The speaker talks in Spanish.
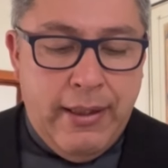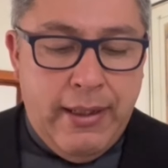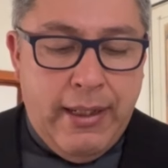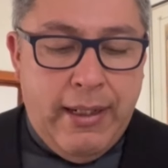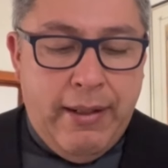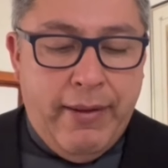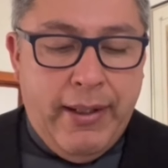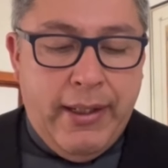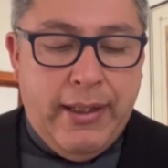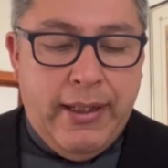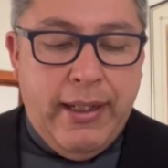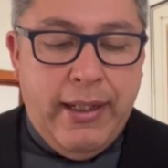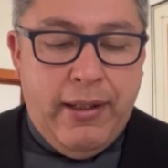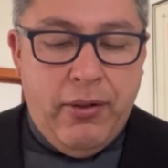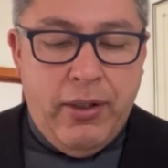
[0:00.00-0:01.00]
El
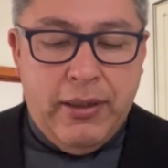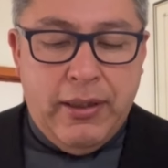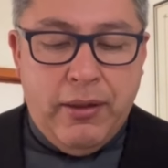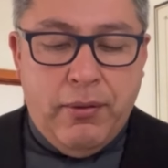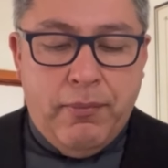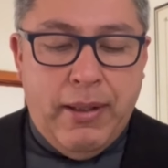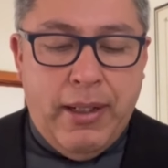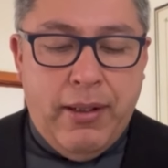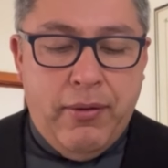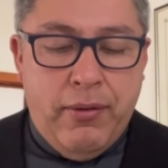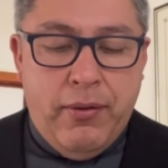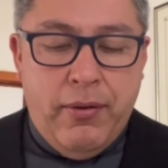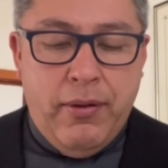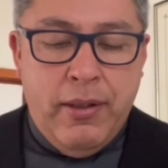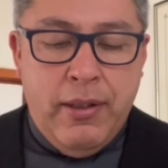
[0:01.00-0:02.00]
Evangelio está
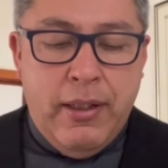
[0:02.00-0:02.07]
tomado